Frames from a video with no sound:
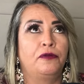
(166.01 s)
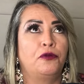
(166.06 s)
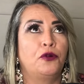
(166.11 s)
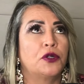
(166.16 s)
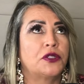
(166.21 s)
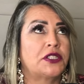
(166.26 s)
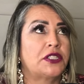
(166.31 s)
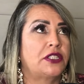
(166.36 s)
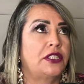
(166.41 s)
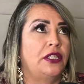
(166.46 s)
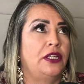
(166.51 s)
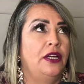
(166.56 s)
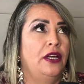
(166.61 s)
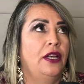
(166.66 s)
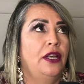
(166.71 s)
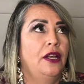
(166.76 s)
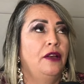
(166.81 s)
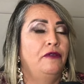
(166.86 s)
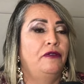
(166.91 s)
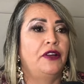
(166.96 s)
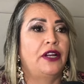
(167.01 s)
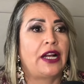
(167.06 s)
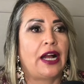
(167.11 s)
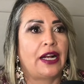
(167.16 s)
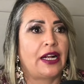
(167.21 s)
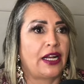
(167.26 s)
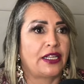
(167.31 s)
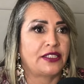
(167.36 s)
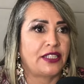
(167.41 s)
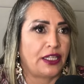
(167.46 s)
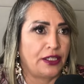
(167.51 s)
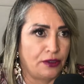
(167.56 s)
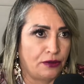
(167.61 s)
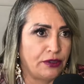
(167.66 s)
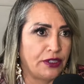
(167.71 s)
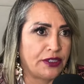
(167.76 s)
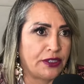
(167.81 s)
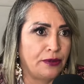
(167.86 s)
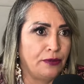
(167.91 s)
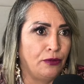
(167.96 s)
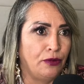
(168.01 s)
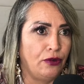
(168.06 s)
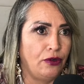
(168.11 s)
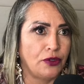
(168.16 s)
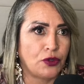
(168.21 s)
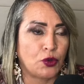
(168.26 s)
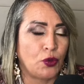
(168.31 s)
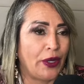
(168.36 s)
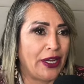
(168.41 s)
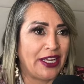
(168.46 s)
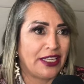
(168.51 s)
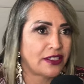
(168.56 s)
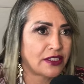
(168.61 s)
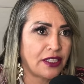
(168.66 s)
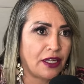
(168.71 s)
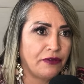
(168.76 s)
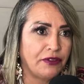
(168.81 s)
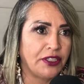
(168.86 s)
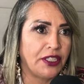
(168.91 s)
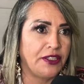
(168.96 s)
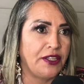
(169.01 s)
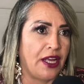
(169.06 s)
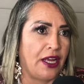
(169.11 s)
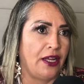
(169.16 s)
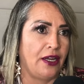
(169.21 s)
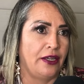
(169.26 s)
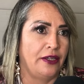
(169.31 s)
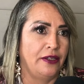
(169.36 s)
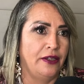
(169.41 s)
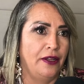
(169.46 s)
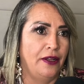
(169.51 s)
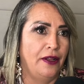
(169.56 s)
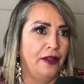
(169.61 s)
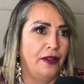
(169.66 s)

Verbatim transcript: fosse ficar casada com esse moço o resto da vida dela.